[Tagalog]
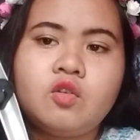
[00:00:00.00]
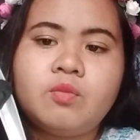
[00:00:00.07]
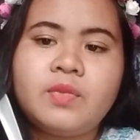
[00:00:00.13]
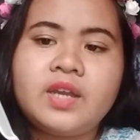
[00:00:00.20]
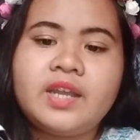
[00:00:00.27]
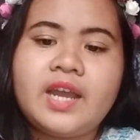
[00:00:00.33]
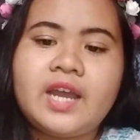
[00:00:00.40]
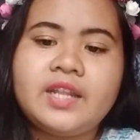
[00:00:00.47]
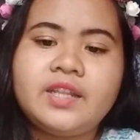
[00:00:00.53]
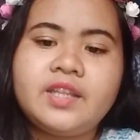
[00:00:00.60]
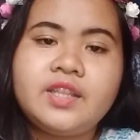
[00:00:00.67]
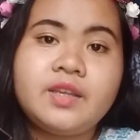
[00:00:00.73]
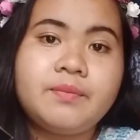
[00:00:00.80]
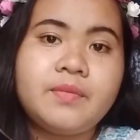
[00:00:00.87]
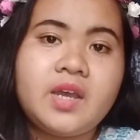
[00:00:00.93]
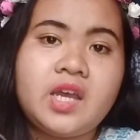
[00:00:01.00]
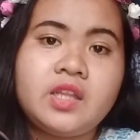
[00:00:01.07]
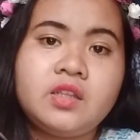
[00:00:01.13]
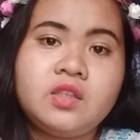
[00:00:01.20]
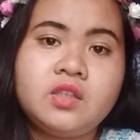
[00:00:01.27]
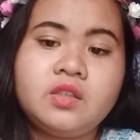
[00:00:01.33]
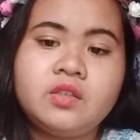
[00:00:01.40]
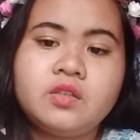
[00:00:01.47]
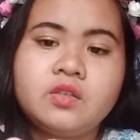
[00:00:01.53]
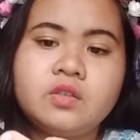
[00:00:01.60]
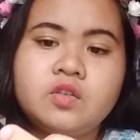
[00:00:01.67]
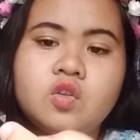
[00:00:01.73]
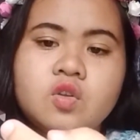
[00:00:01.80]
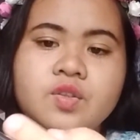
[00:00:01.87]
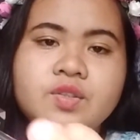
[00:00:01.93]
Gumagana naman
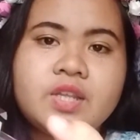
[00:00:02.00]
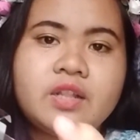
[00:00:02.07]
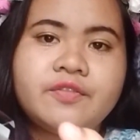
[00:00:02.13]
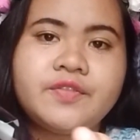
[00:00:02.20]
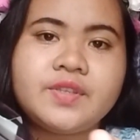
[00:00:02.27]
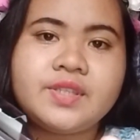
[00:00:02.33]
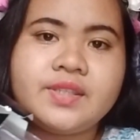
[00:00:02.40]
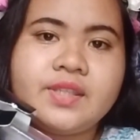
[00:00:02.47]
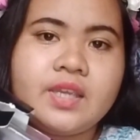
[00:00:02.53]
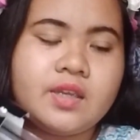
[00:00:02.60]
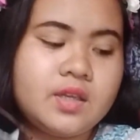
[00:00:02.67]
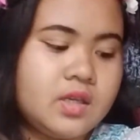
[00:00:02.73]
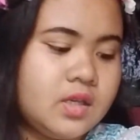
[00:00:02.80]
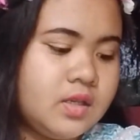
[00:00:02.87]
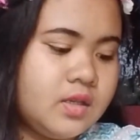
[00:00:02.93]
itong selfie stick.